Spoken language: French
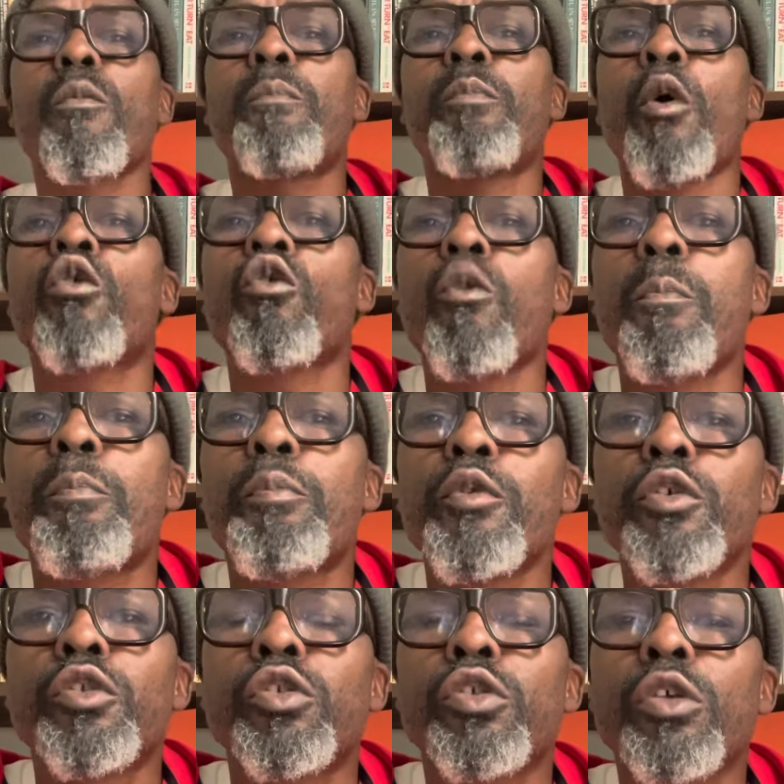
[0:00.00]
beaucoup
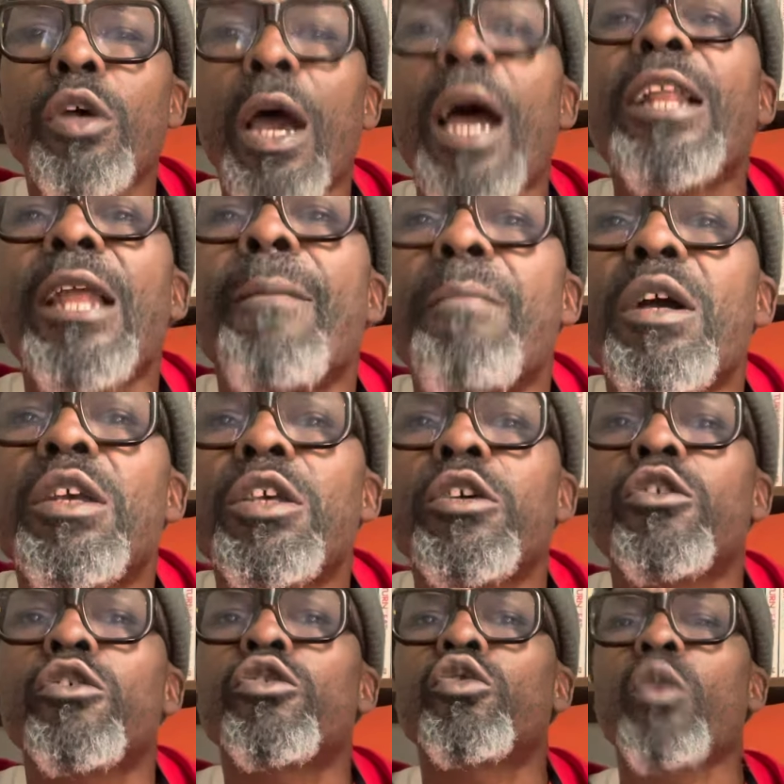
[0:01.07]
plus à la main qui
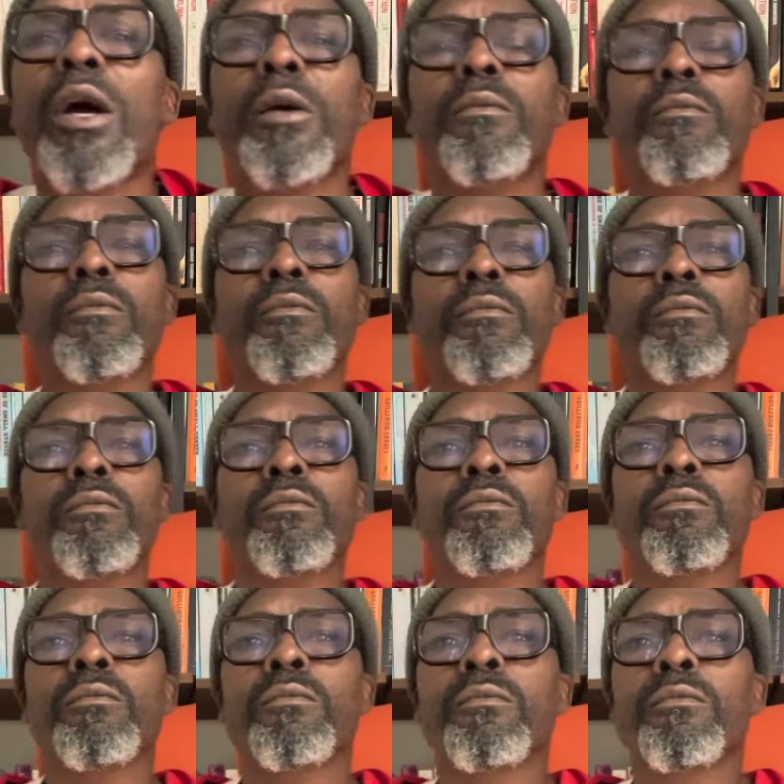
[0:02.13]
reçoit.
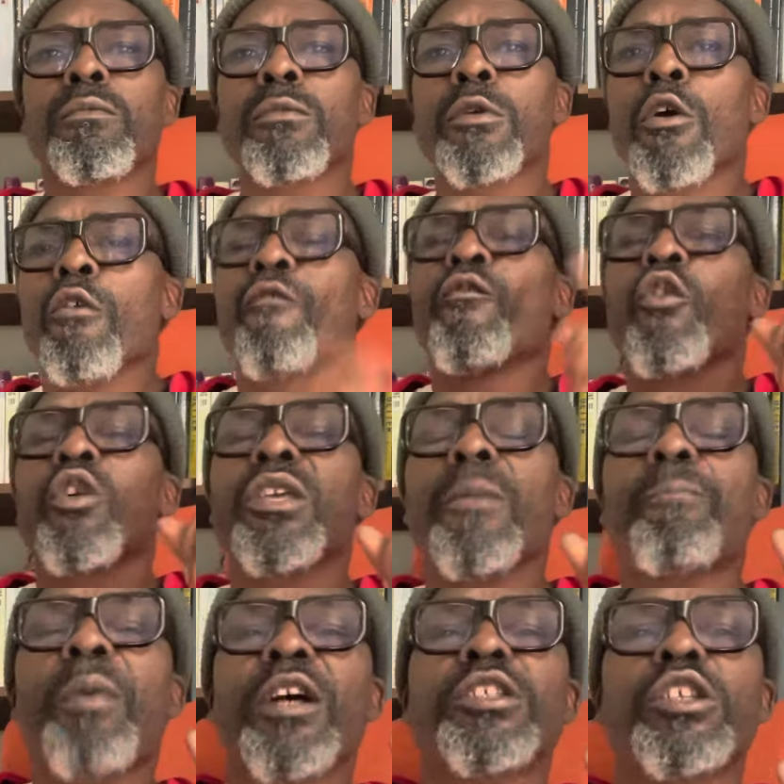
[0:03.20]
Vous qui
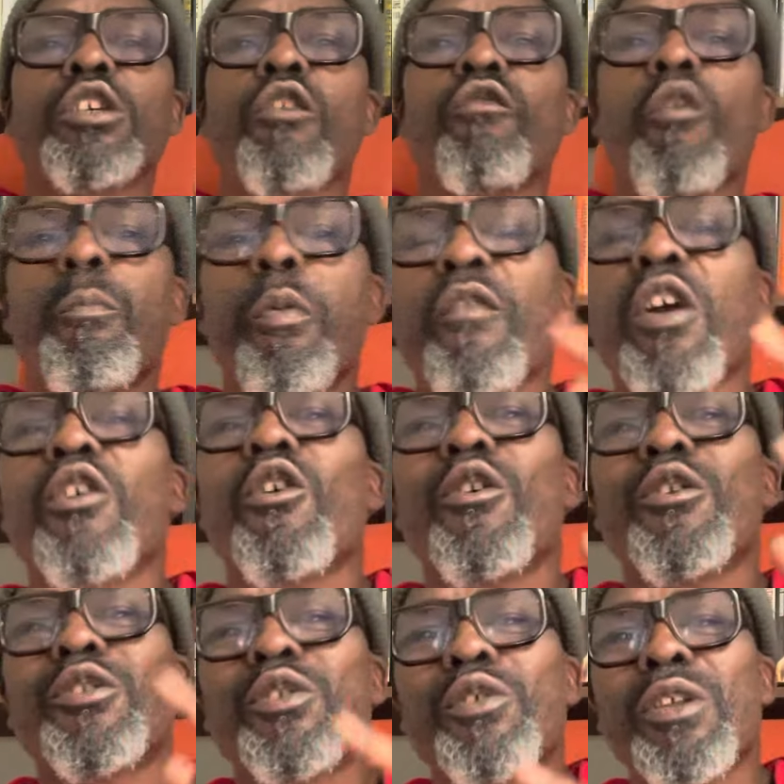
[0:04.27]
pensez que vous pouvez
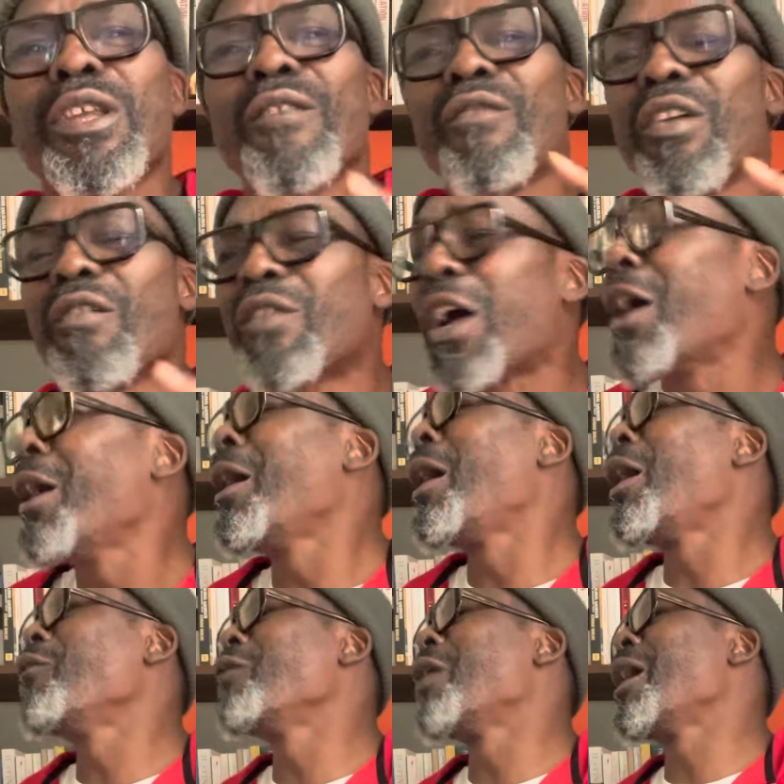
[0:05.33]
continuer de vivre, ah
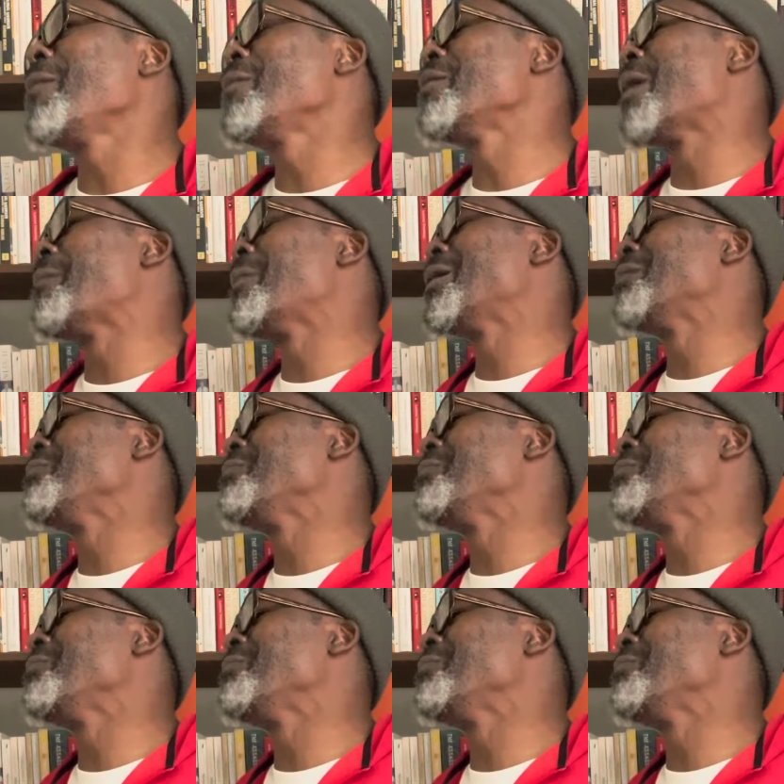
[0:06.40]
oh ouais, mais maman,